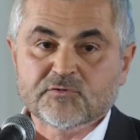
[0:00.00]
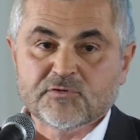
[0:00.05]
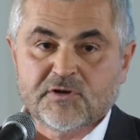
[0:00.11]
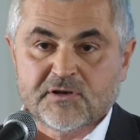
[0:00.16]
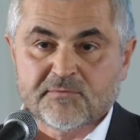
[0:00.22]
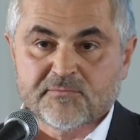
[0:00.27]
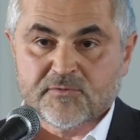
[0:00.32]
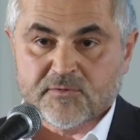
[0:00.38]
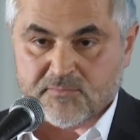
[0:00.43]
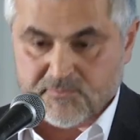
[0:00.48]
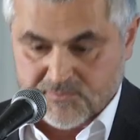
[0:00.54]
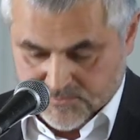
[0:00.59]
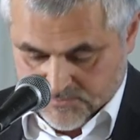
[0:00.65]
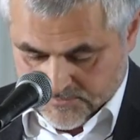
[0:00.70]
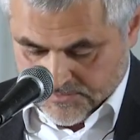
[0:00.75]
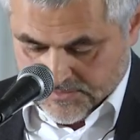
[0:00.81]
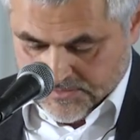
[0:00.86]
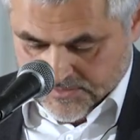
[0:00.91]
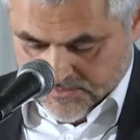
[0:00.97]
виртуальным
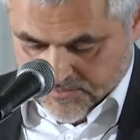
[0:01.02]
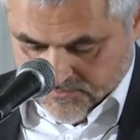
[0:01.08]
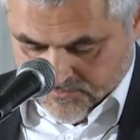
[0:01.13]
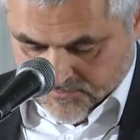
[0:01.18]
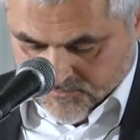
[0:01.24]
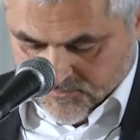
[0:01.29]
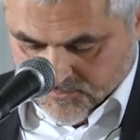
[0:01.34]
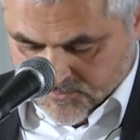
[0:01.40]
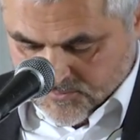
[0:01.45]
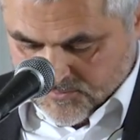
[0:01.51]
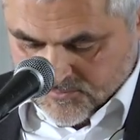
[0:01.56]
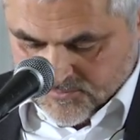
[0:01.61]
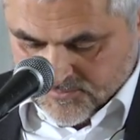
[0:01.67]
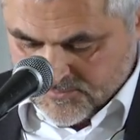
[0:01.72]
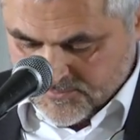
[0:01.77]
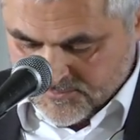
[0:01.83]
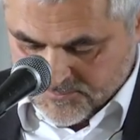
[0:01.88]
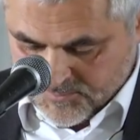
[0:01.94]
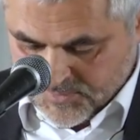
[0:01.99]
формообразованием
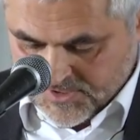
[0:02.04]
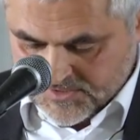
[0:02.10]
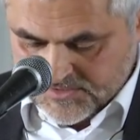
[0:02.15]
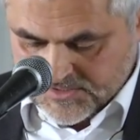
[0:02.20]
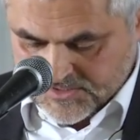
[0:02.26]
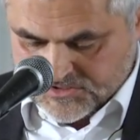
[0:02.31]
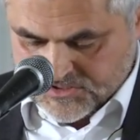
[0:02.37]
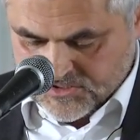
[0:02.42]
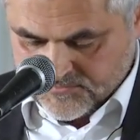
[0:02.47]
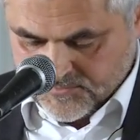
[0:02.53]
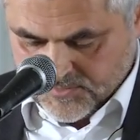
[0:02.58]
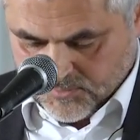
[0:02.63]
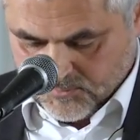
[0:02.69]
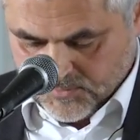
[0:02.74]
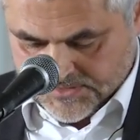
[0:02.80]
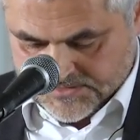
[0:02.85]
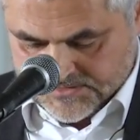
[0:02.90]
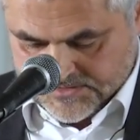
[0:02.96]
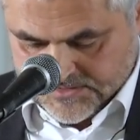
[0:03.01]
Э, передачи
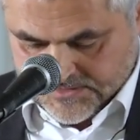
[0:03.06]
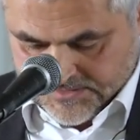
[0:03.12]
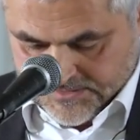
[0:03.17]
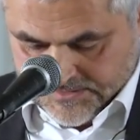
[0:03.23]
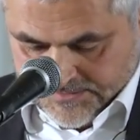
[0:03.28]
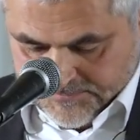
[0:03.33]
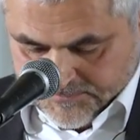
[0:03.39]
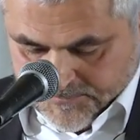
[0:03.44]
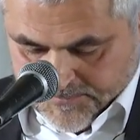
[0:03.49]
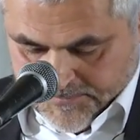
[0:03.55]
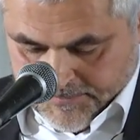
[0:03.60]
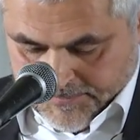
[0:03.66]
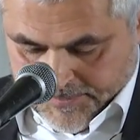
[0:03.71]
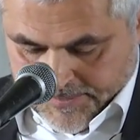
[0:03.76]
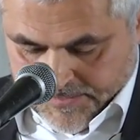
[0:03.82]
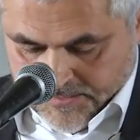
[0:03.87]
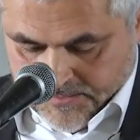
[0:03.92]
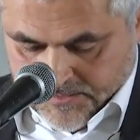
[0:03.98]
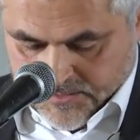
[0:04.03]
информации,
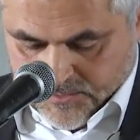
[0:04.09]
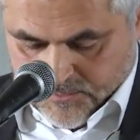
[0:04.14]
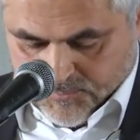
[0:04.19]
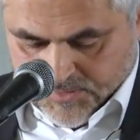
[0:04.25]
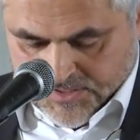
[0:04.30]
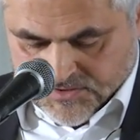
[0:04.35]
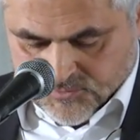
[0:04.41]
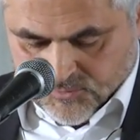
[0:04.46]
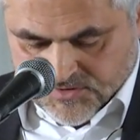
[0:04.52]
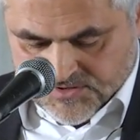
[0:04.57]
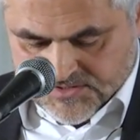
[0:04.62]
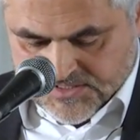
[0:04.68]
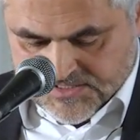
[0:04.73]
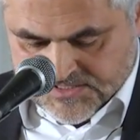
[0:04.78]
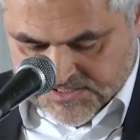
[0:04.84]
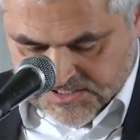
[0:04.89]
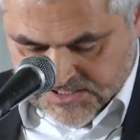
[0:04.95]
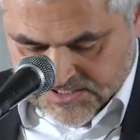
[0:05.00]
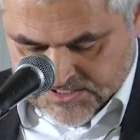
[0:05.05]
э, происходит
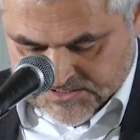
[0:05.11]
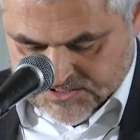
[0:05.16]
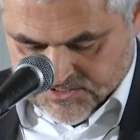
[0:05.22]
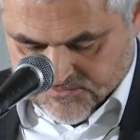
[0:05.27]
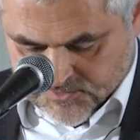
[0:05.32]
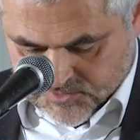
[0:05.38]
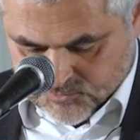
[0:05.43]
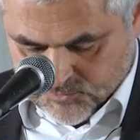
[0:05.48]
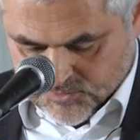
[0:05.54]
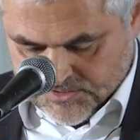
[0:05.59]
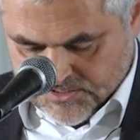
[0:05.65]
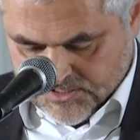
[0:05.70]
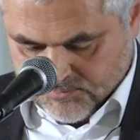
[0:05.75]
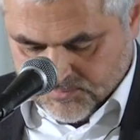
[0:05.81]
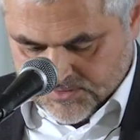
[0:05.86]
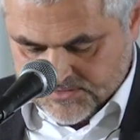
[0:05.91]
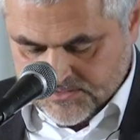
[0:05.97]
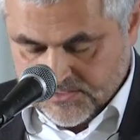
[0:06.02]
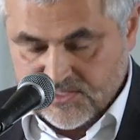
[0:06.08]
засилие этих виртуальных
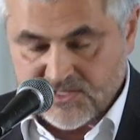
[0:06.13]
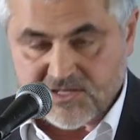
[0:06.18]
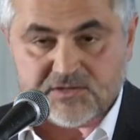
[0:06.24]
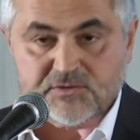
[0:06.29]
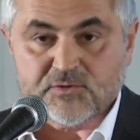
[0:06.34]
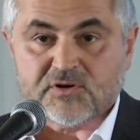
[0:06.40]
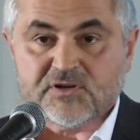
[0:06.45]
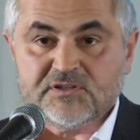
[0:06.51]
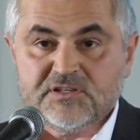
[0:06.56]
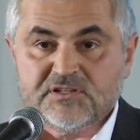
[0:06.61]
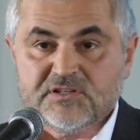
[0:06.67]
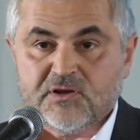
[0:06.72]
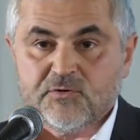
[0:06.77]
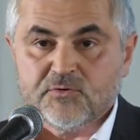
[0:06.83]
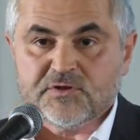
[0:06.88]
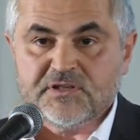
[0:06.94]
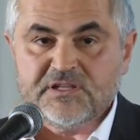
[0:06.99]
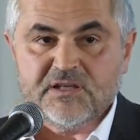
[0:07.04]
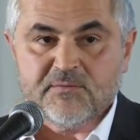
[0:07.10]
моделей, которые не
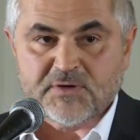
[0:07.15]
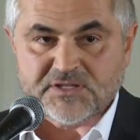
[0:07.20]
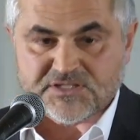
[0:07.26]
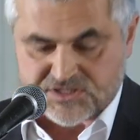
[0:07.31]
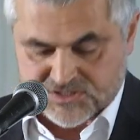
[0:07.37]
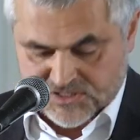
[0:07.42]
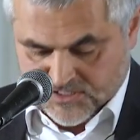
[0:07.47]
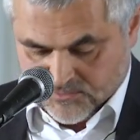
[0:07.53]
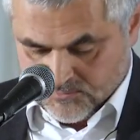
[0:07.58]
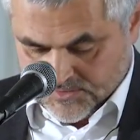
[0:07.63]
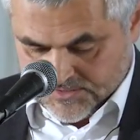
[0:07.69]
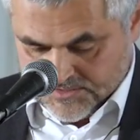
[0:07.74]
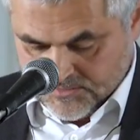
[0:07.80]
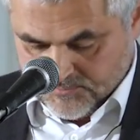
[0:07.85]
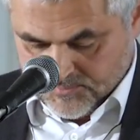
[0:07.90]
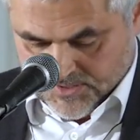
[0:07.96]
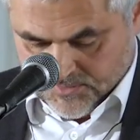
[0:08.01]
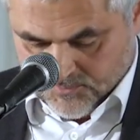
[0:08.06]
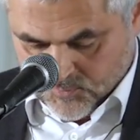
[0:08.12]
дают ни масштаба,
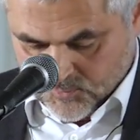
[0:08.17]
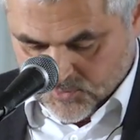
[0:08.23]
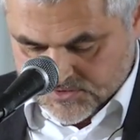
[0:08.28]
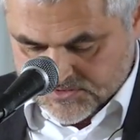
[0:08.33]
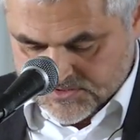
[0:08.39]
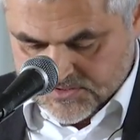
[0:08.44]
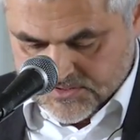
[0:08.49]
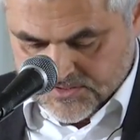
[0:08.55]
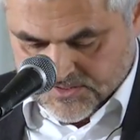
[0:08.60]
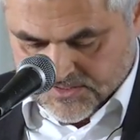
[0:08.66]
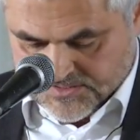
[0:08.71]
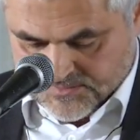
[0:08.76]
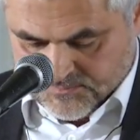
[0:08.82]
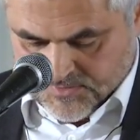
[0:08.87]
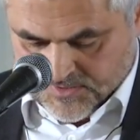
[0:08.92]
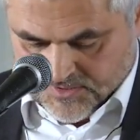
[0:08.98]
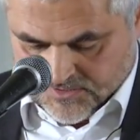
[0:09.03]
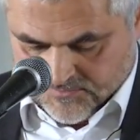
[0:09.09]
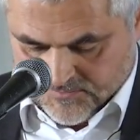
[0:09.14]
ни пропорций, ни
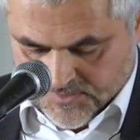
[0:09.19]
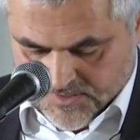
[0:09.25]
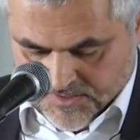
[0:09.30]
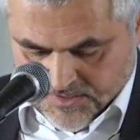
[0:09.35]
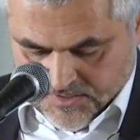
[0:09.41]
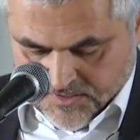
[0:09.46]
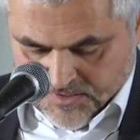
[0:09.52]
размеров.